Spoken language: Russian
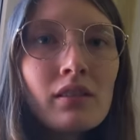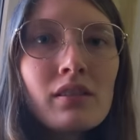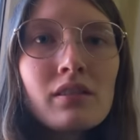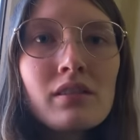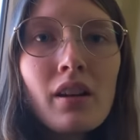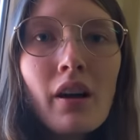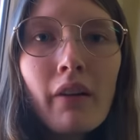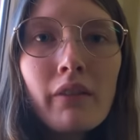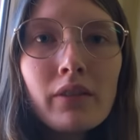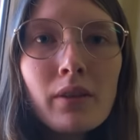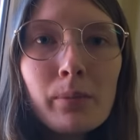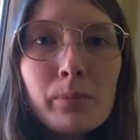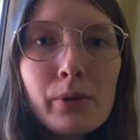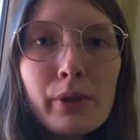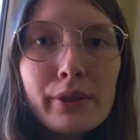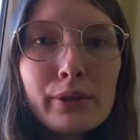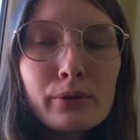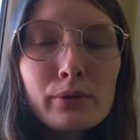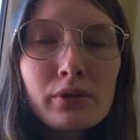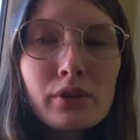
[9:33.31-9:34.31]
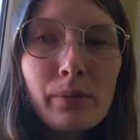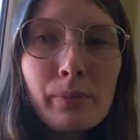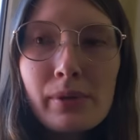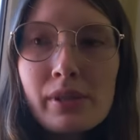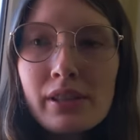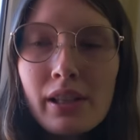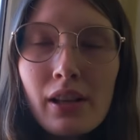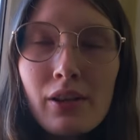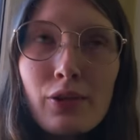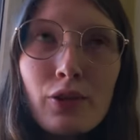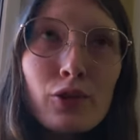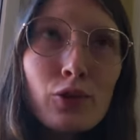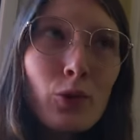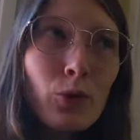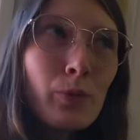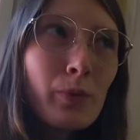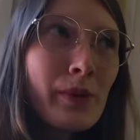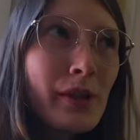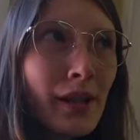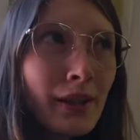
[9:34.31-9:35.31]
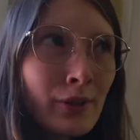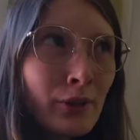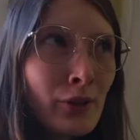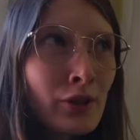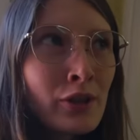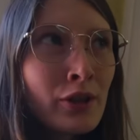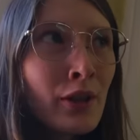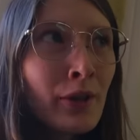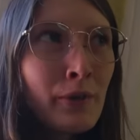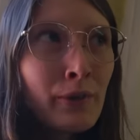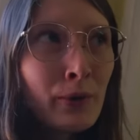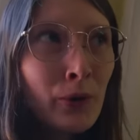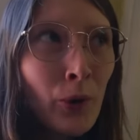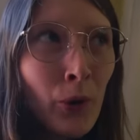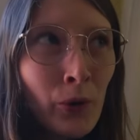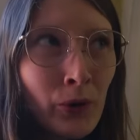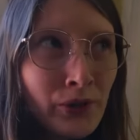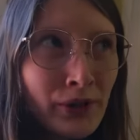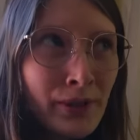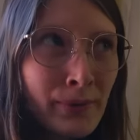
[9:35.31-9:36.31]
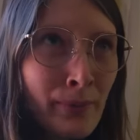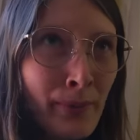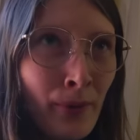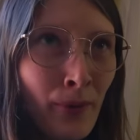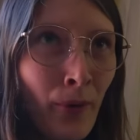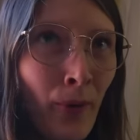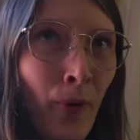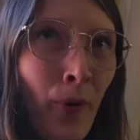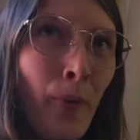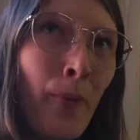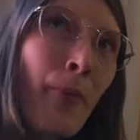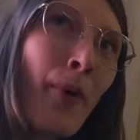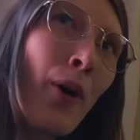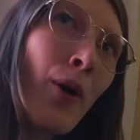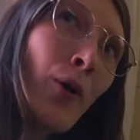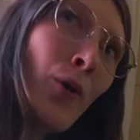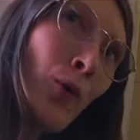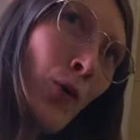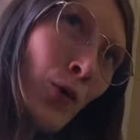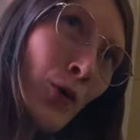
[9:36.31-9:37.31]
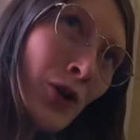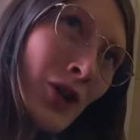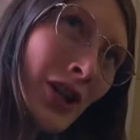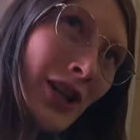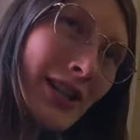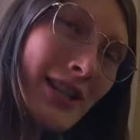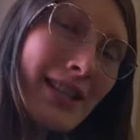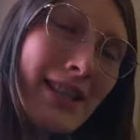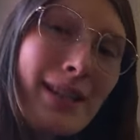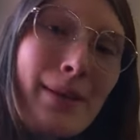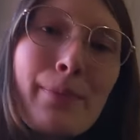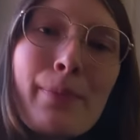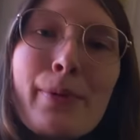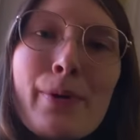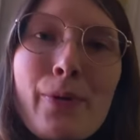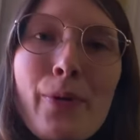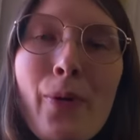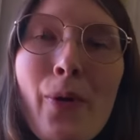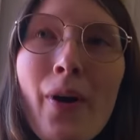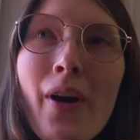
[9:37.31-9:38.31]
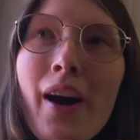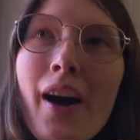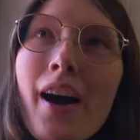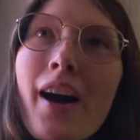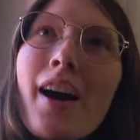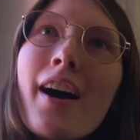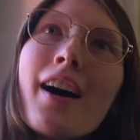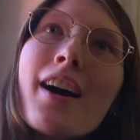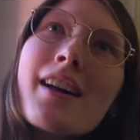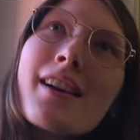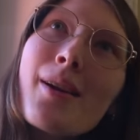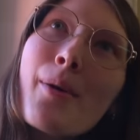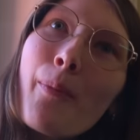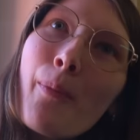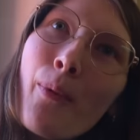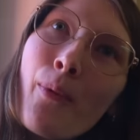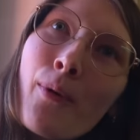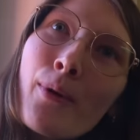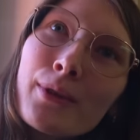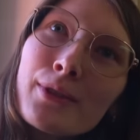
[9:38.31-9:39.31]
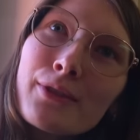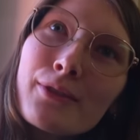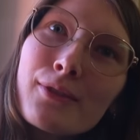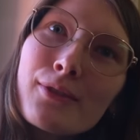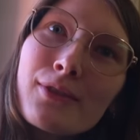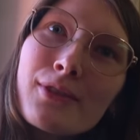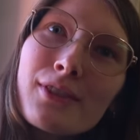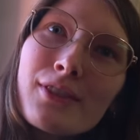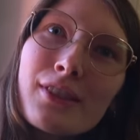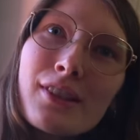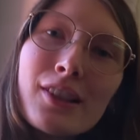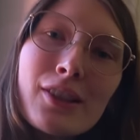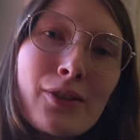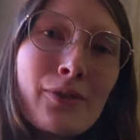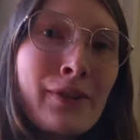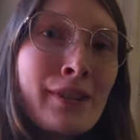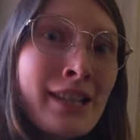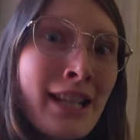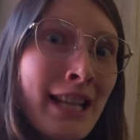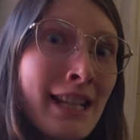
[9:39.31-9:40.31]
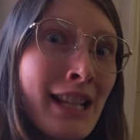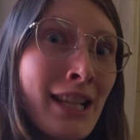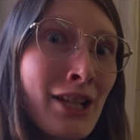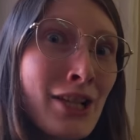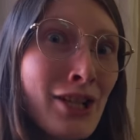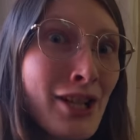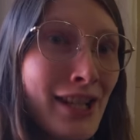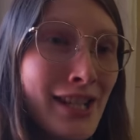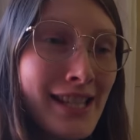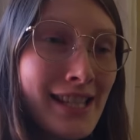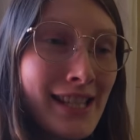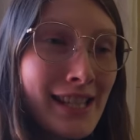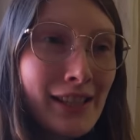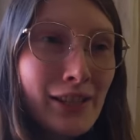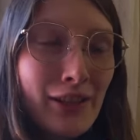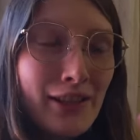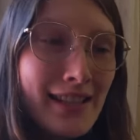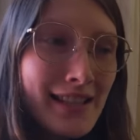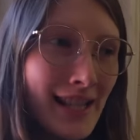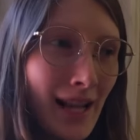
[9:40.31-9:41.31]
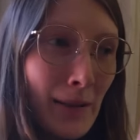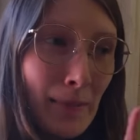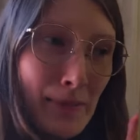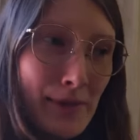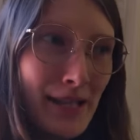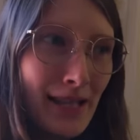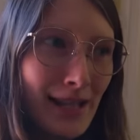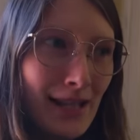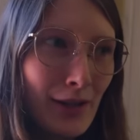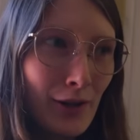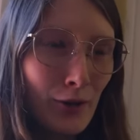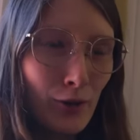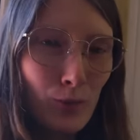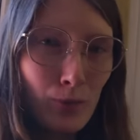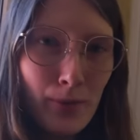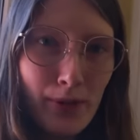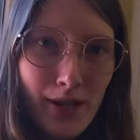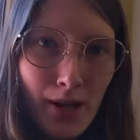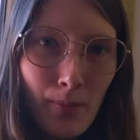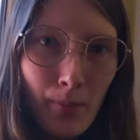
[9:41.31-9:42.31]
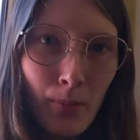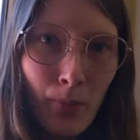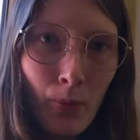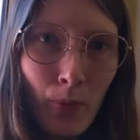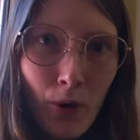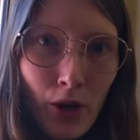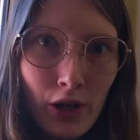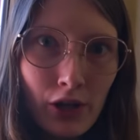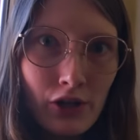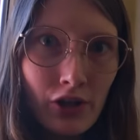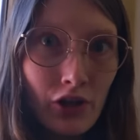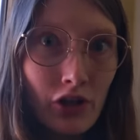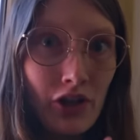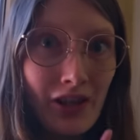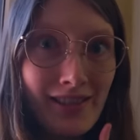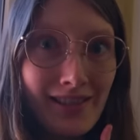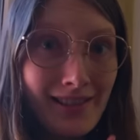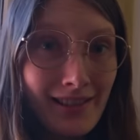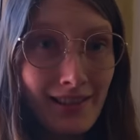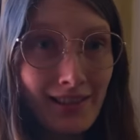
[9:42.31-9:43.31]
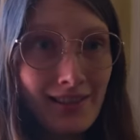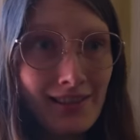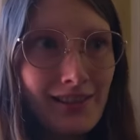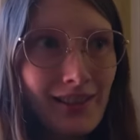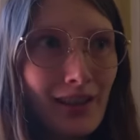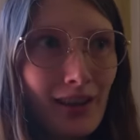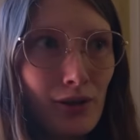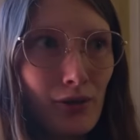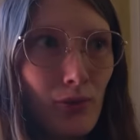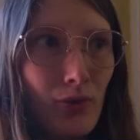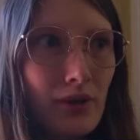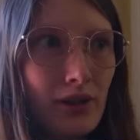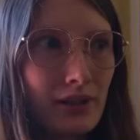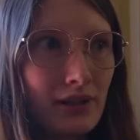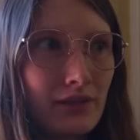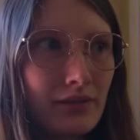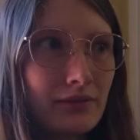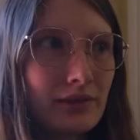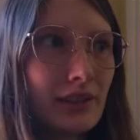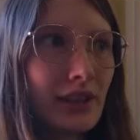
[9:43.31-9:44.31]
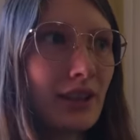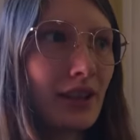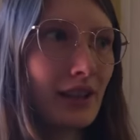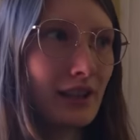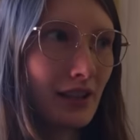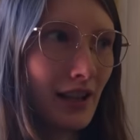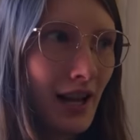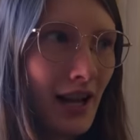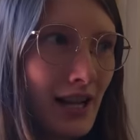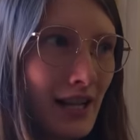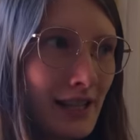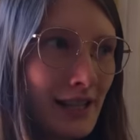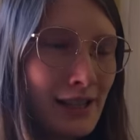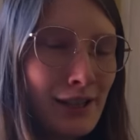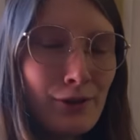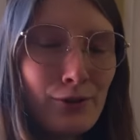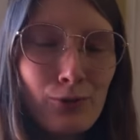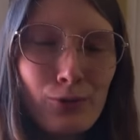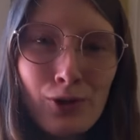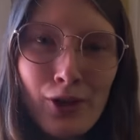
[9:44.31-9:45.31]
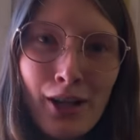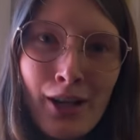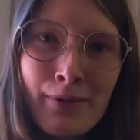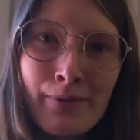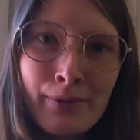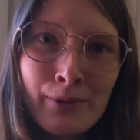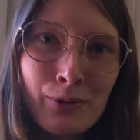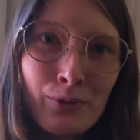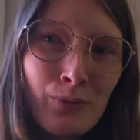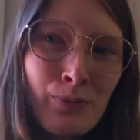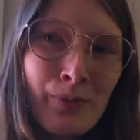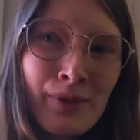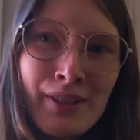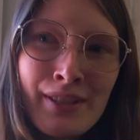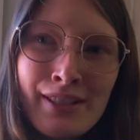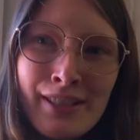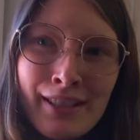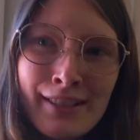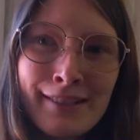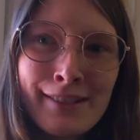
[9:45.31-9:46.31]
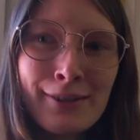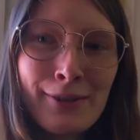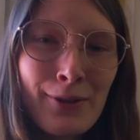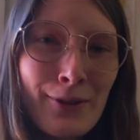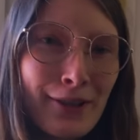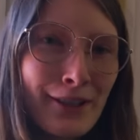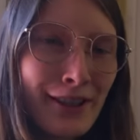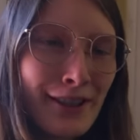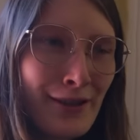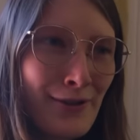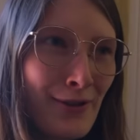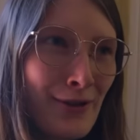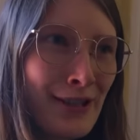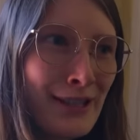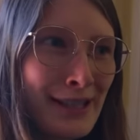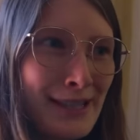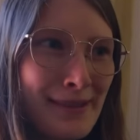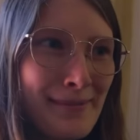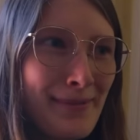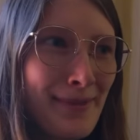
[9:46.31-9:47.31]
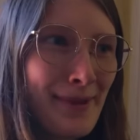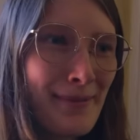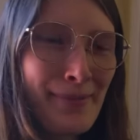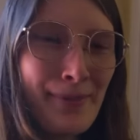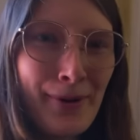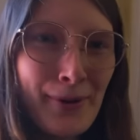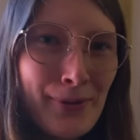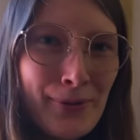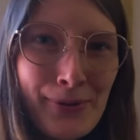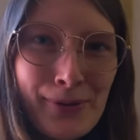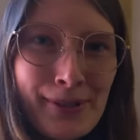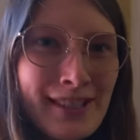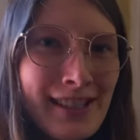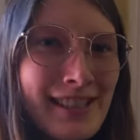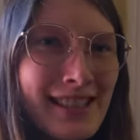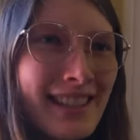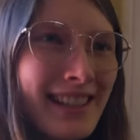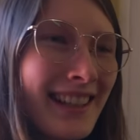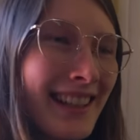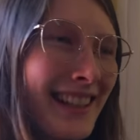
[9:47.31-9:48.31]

недавно мне кто-то написал, что у меня только влоги про покушать и про работу. Но ведь это жизнь, но на самом деле у меня больше 600 роликов на канале, и неужели вы думаете, это только ролики про покушать